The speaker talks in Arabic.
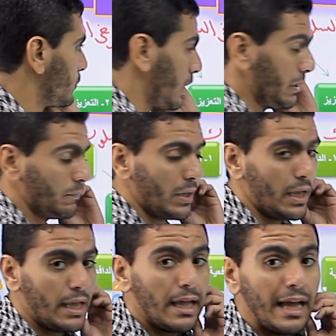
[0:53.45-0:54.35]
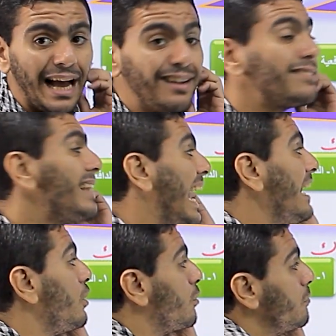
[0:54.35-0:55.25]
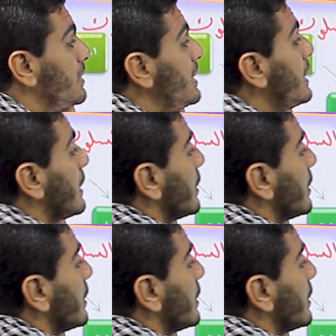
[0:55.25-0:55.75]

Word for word: طيب هل التعلم ليه